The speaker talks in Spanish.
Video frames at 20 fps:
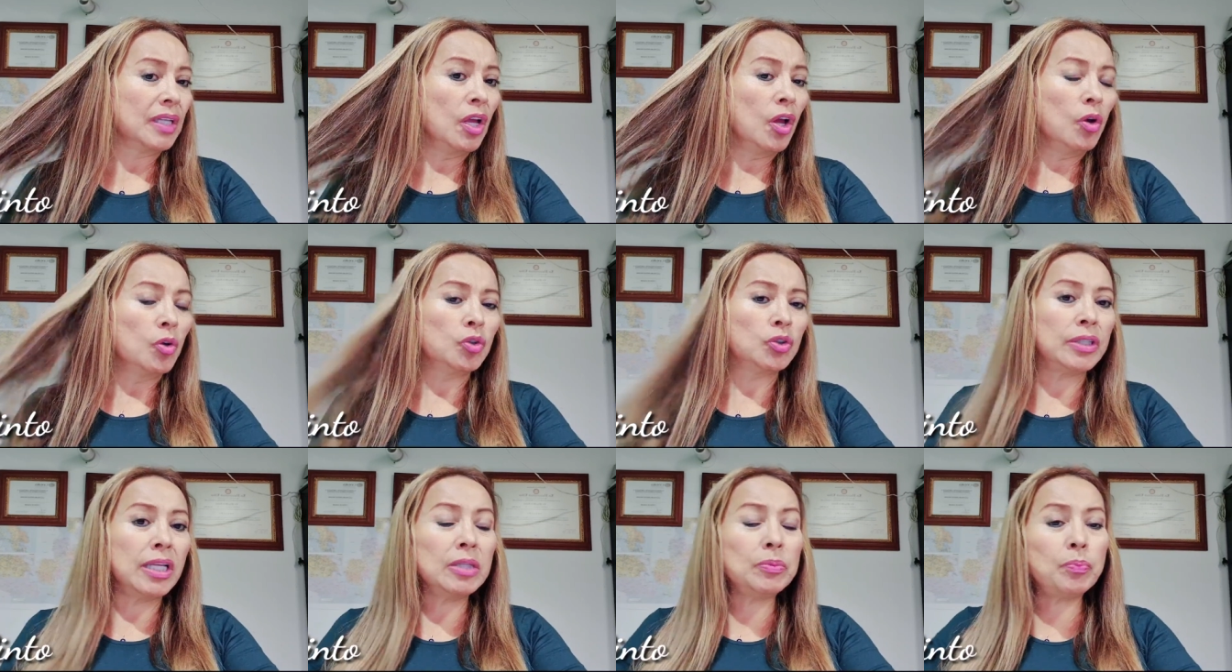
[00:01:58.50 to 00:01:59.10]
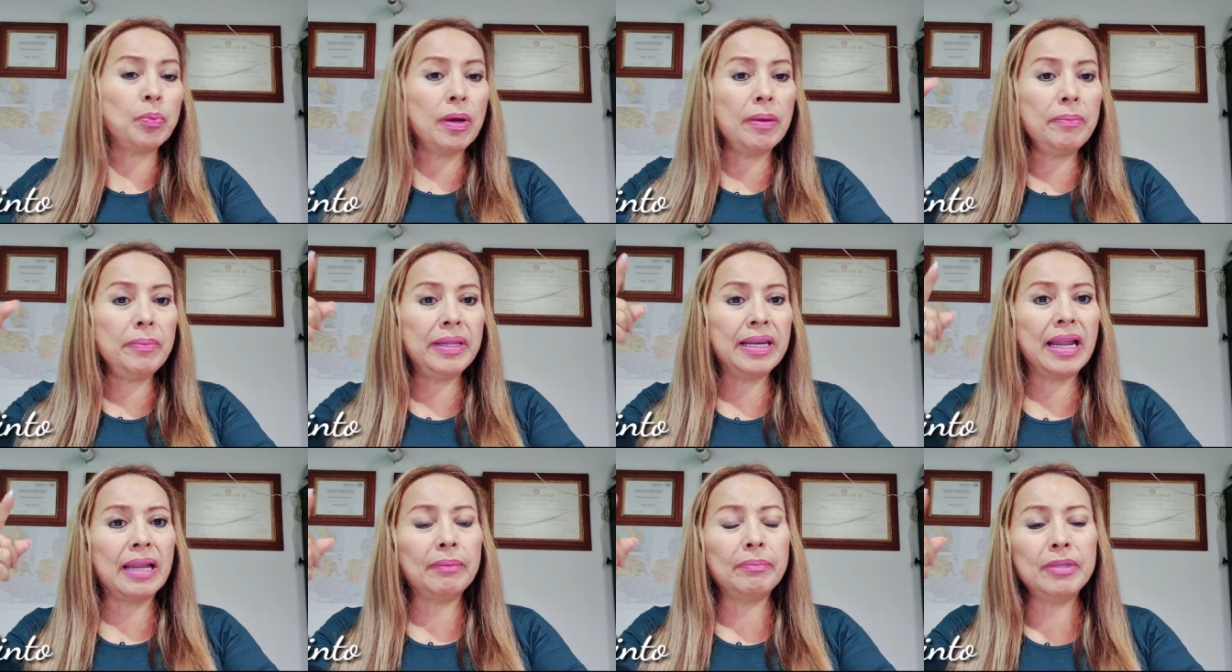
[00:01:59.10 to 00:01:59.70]
ustedes pueden
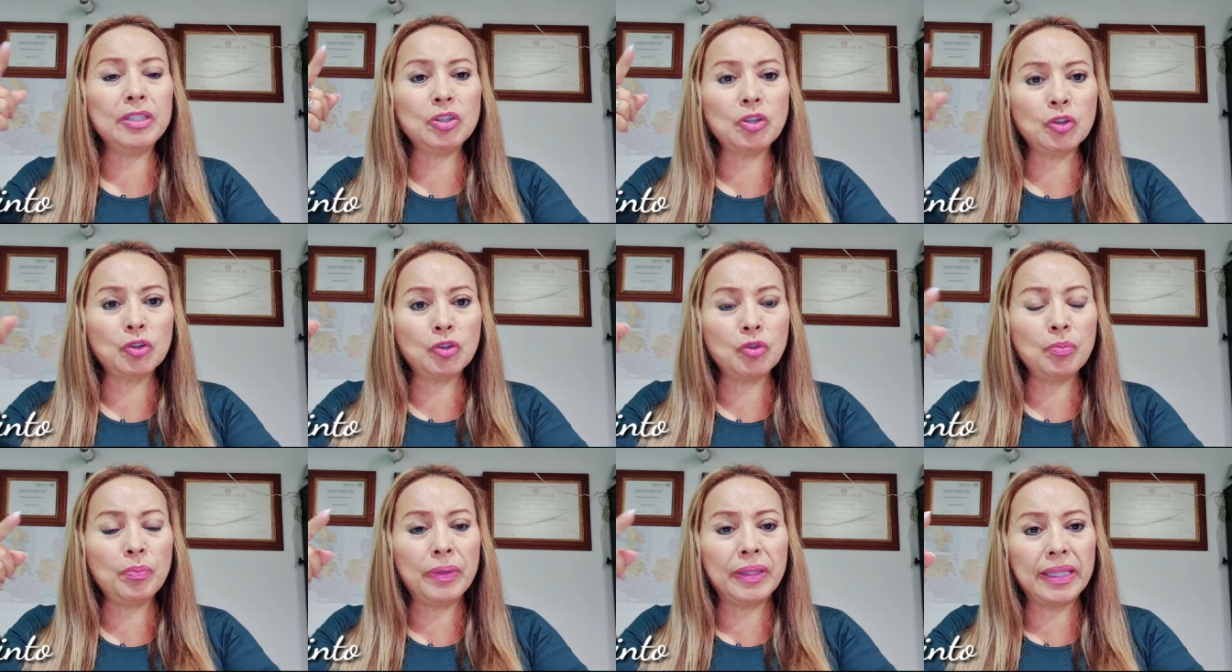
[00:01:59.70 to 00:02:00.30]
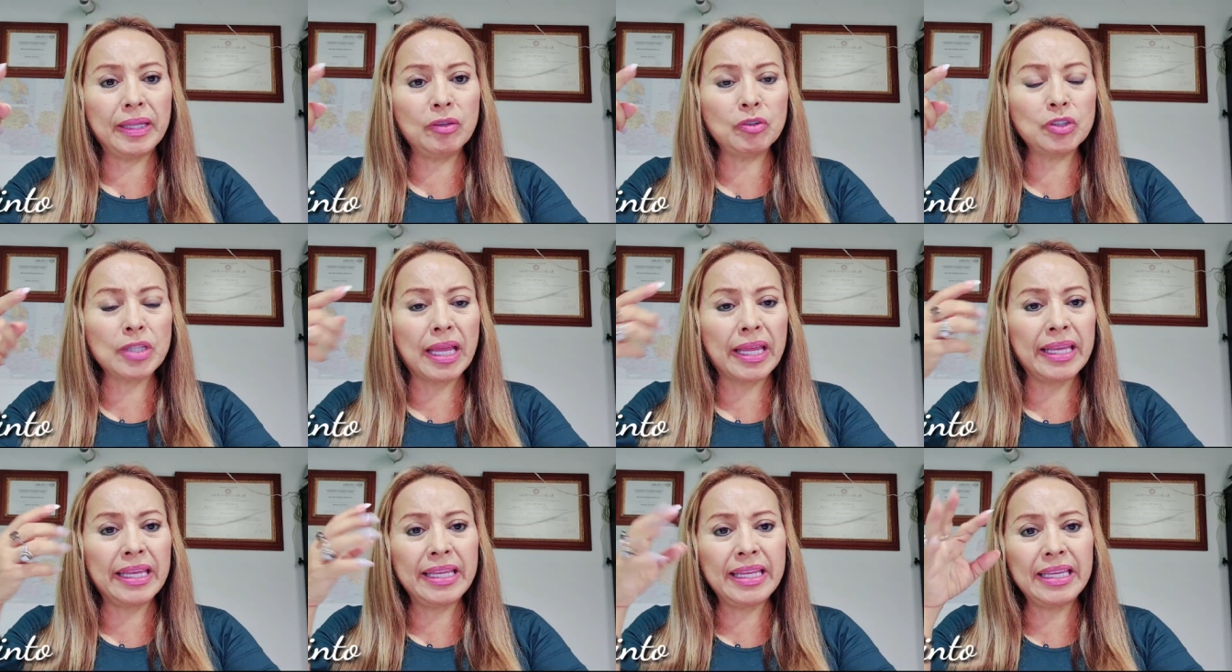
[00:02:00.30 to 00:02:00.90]
mirar mis otros videos
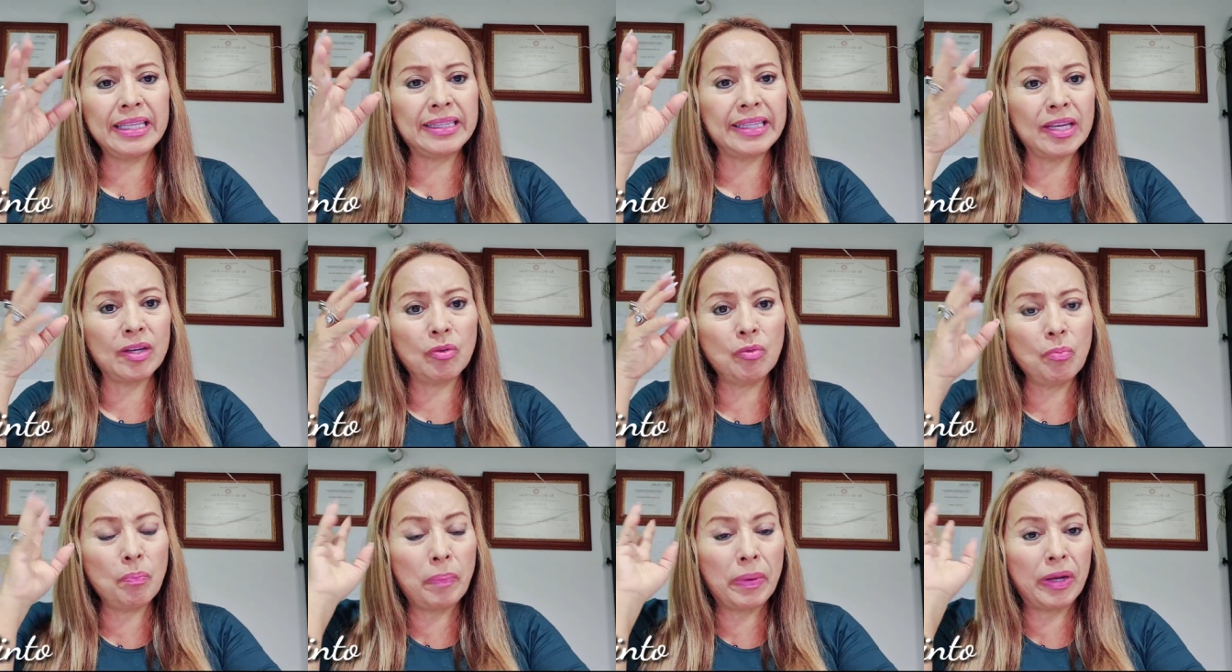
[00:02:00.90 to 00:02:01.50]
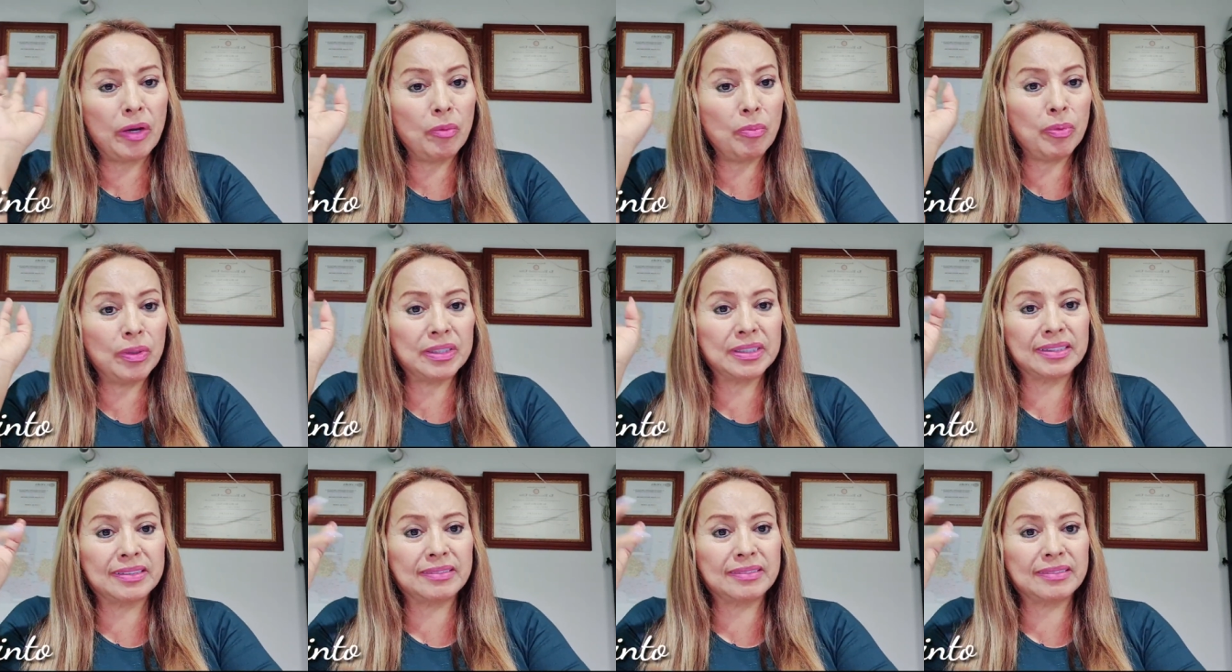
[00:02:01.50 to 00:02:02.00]
ahí y tengo un pelo pues